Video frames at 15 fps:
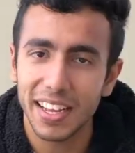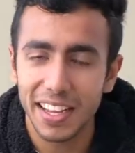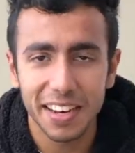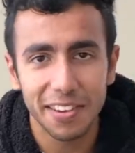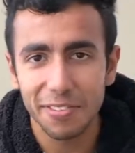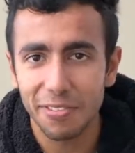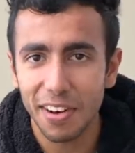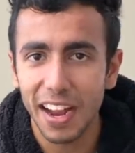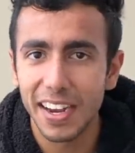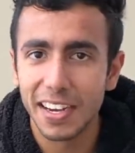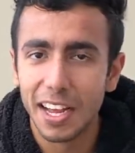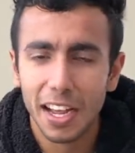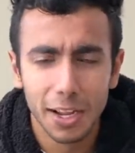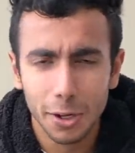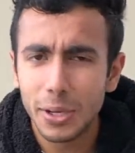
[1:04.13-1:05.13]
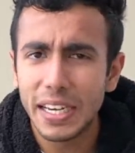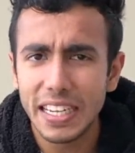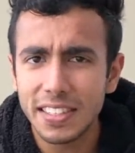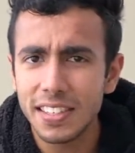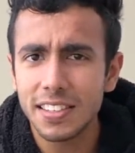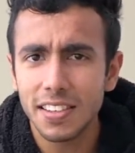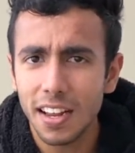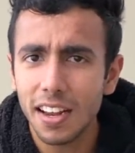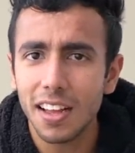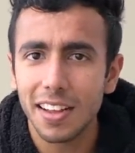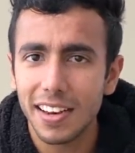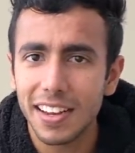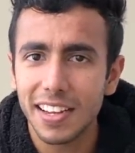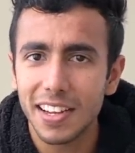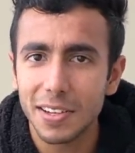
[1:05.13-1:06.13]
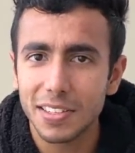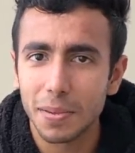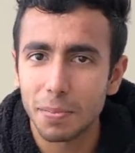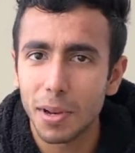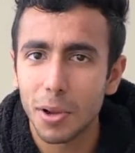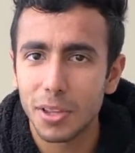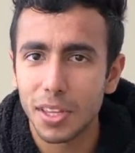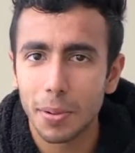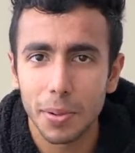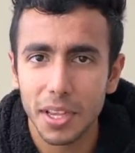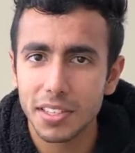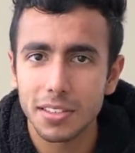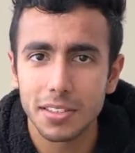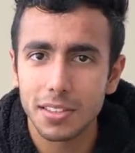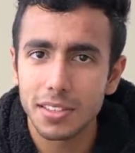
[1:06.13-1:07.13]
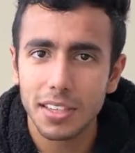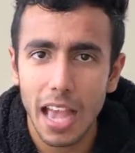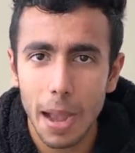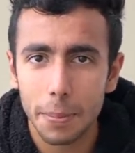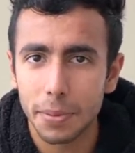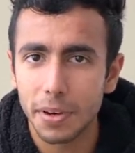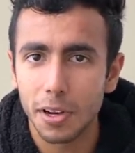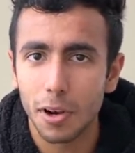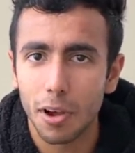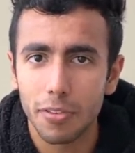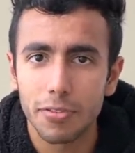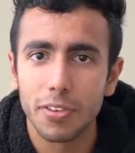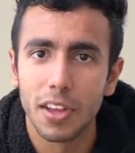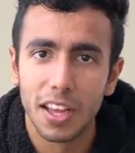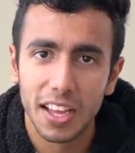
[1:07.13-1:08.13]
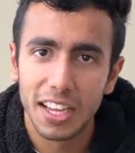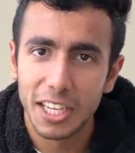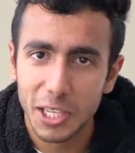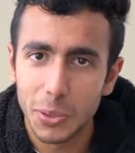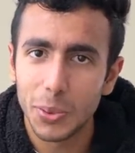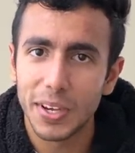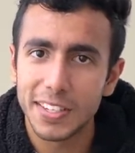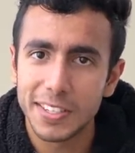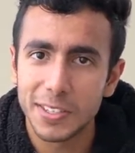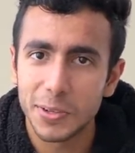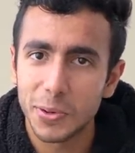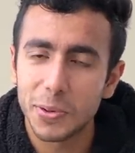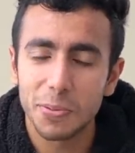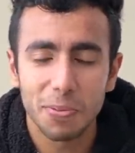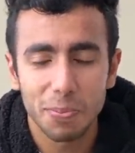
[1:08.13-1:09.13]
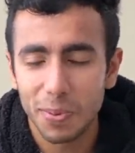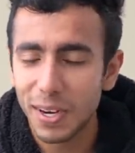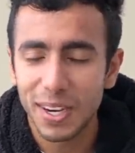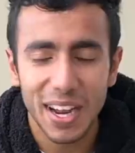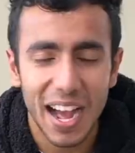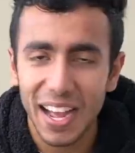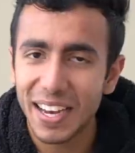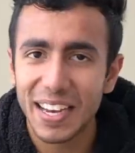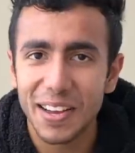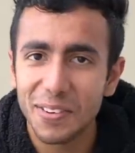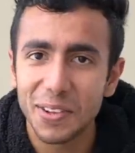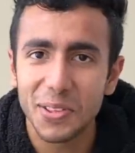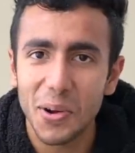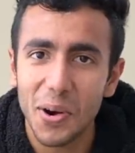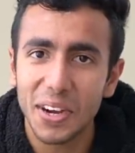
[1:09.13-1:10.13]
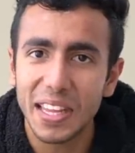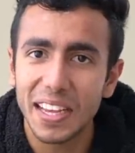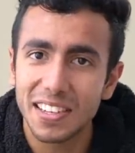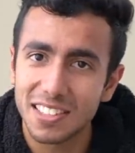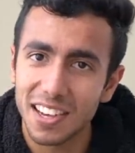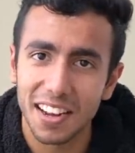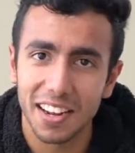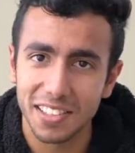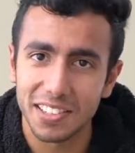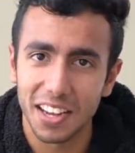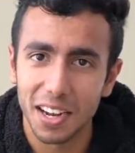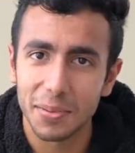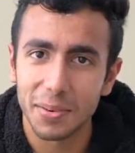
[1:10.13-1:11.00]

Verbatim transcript: इन अ फ्लाइट यू सी जाना हर एक का सपना होता है बिकॉज इट इज़ कैपिटल ऑफ यू एस सो बट आई नेवर थाट कि अचानक जाना